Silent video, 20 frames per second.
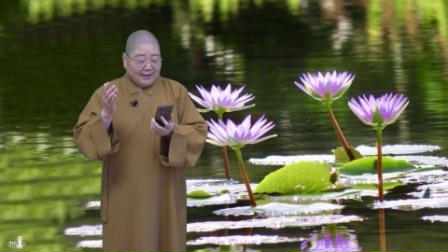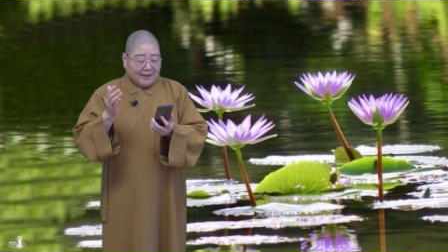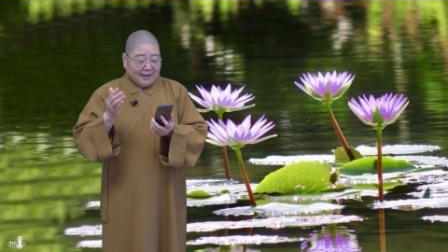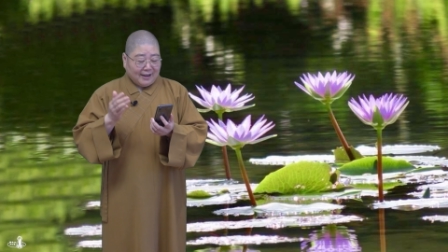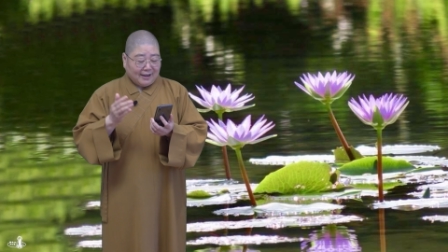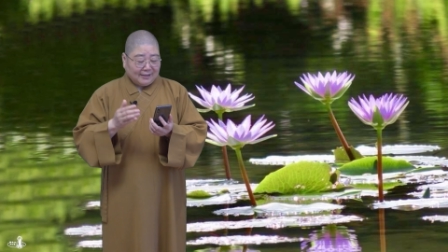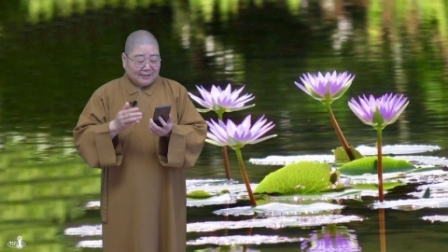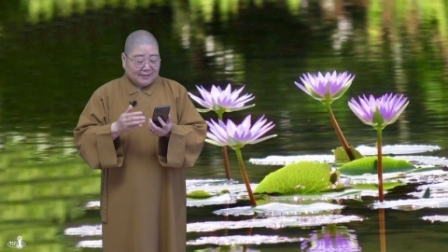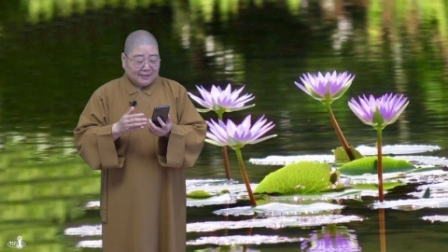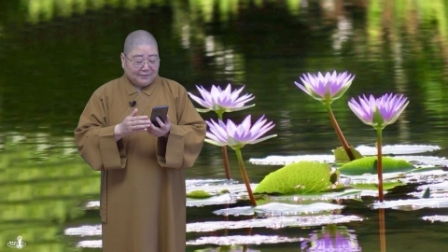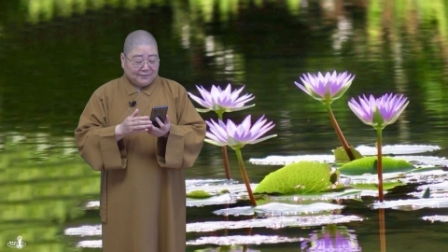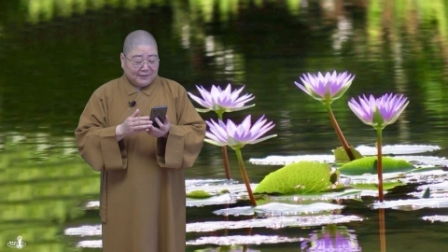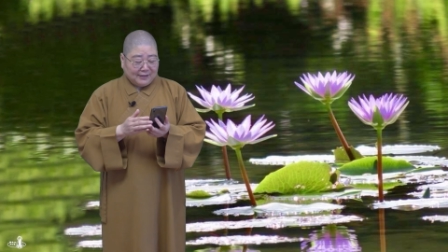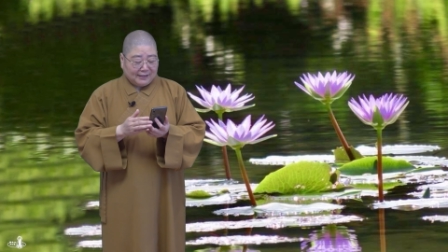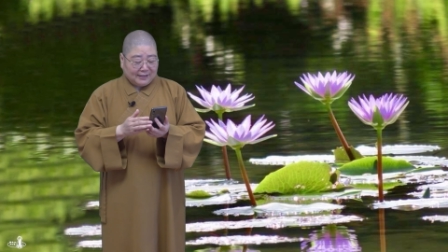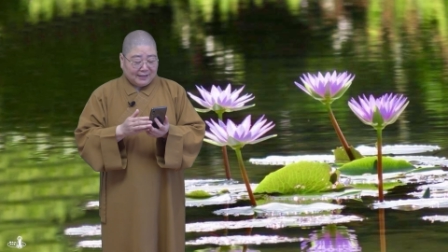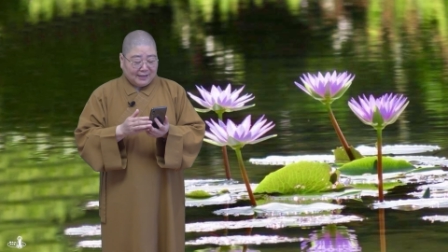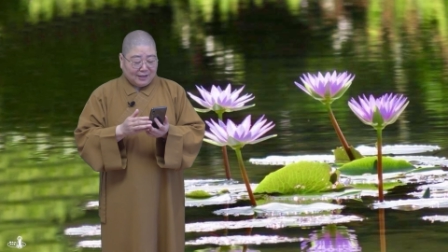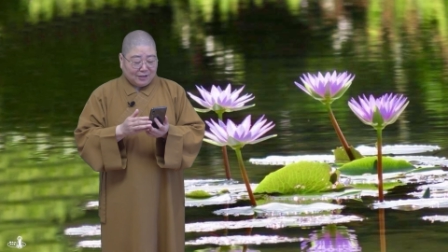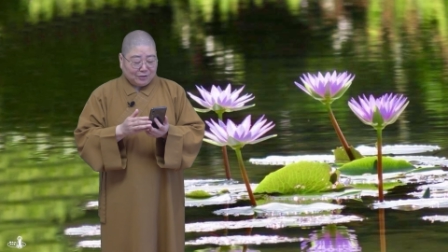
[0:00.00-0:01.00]
还是
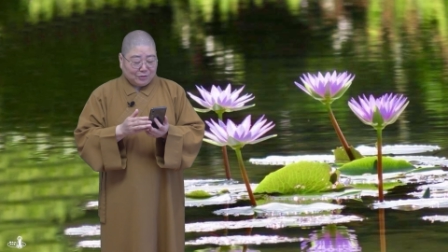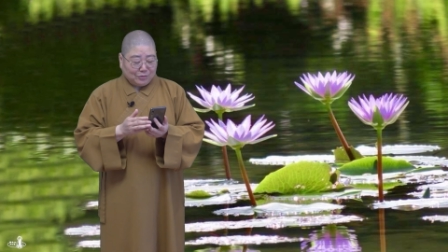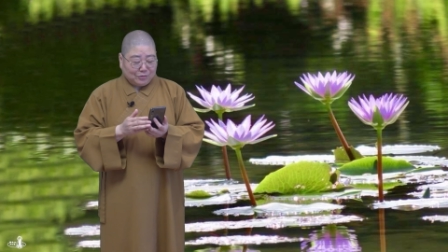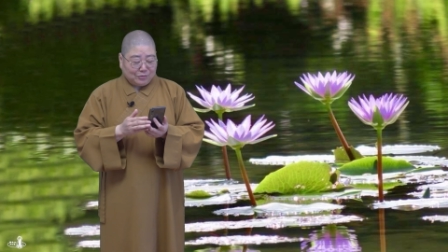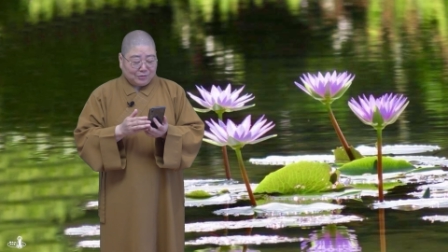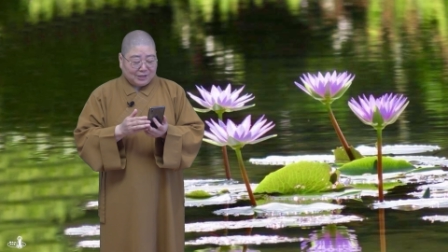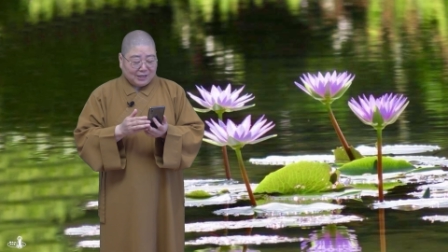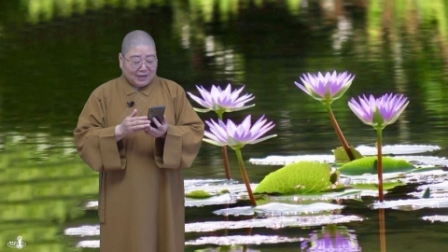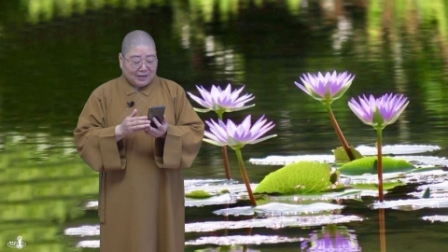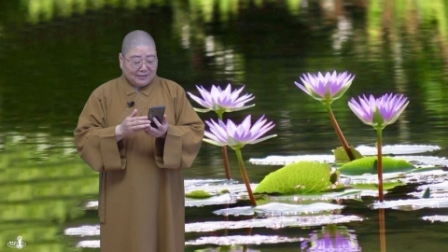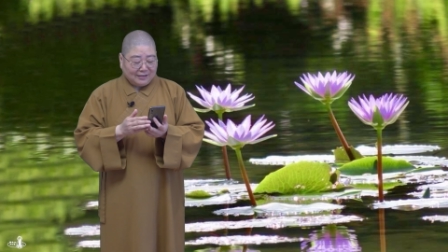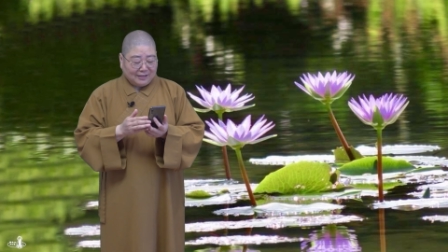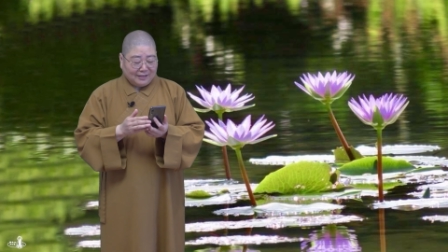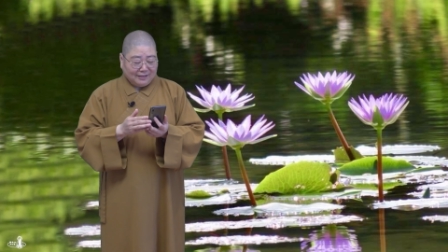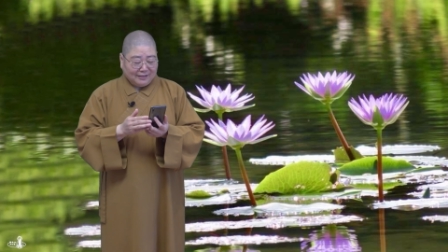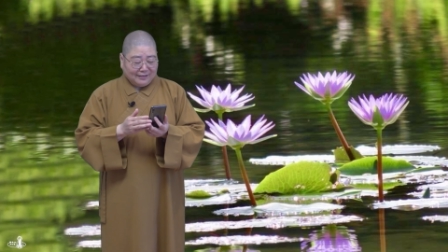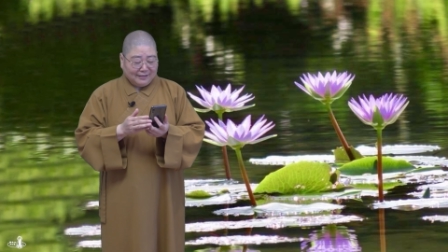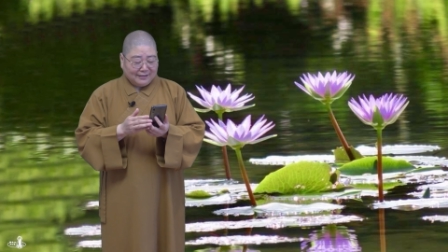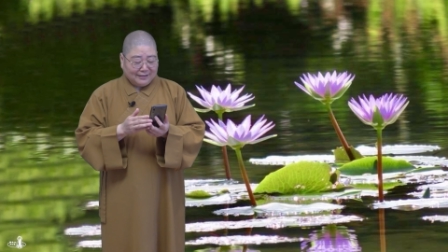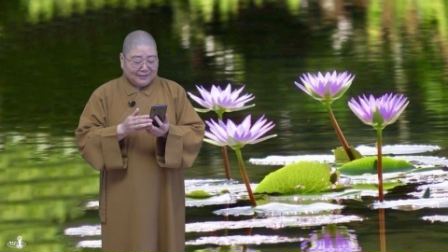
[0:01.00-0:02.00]
非得要土葬
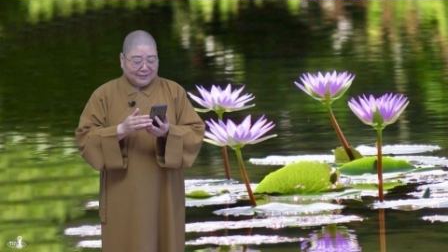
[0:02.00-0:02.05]
呢？